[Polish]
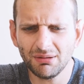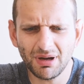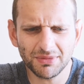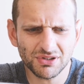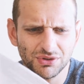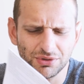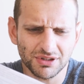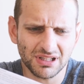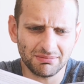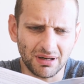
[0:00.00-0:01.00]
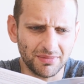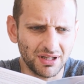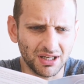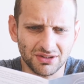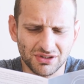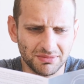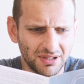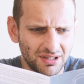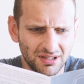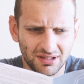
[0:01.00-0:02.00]
Mamy instrukcję, mamy jak to
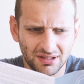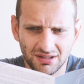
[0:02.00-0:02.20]
sobie,